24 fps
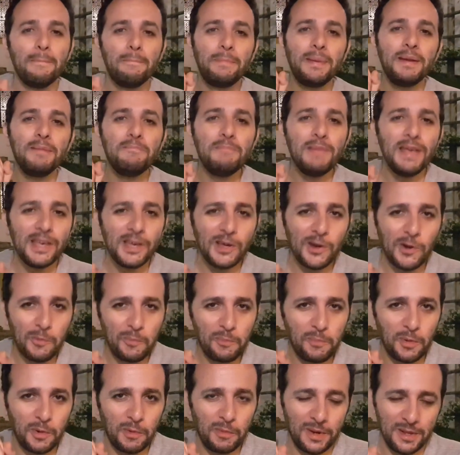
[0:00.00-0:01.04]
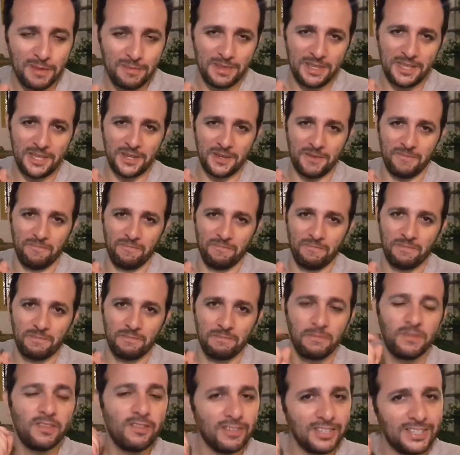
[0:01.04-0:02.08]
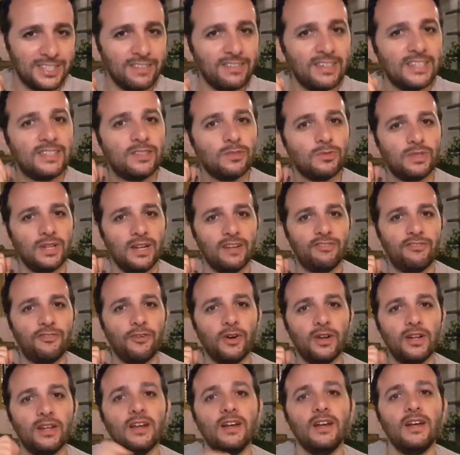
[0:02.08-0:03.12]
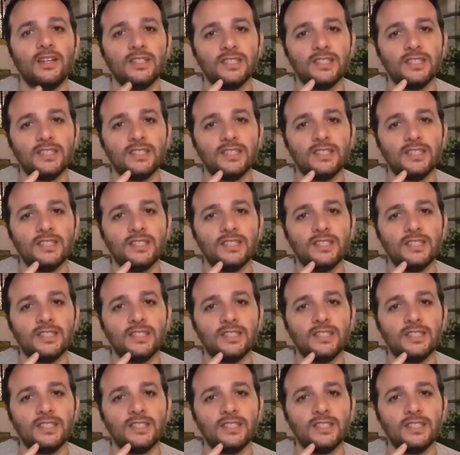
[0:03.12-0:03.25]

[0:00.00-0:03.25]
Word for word: Primeiro probleminha, se você vai ter um telefone,